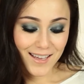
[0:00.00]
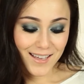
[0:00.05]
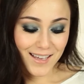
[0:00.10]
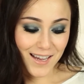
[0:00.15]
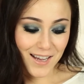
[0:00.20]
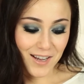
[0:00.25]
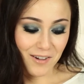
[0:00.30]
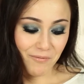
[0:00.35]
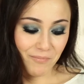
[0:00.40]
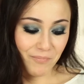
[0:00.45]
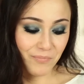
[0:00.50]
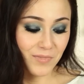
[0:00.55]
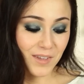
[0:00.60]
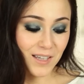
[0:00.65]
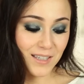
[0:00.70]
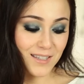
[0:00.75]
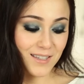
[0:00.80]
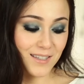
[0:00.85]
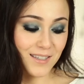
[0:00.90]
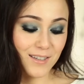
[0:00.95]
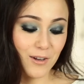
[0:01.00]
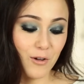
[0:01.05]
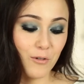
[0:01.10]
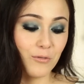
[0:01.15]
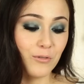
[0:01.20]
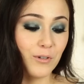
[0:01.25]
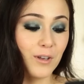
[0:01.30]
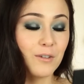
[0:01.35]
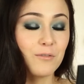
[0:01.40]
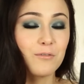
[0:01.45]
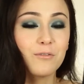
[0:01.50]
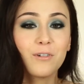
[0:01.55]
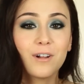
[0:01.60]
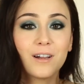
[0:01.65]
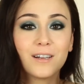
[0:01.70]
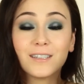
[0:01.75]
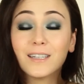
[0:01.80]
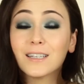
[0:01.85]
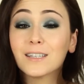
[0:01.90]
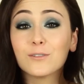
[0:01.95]
Ja, das sind auf jeden
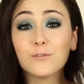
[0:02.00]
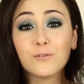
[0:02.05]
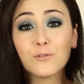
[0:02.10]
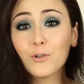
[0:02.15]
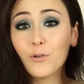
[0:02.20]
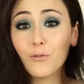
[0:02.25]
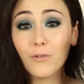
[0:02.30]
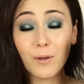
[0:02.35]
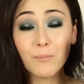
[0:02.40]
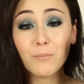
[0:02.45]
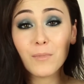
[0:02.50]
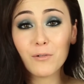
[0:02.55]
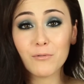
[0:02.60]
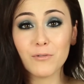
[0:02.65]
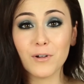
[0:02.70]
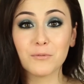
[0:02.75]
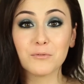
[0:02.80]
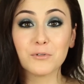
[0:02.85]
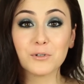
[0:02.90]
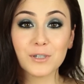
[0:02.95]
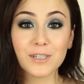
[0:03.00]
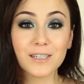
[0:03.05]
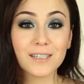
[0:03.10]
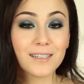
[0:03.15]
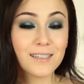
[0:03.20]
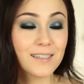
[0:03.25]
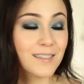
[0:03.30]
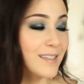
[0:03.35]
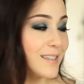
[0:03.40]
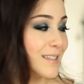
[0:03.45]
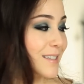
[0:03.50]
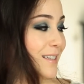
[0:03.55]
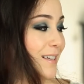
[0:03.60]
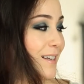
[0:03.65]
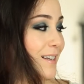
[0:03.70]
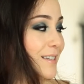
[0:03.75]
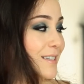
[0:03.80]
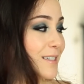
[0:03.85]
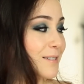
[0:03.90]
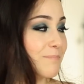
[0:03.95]
Fall nicht nur November-Favoriten, das
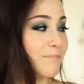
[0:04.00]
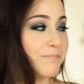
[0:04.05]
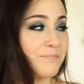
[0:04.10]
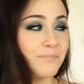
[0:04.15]
sind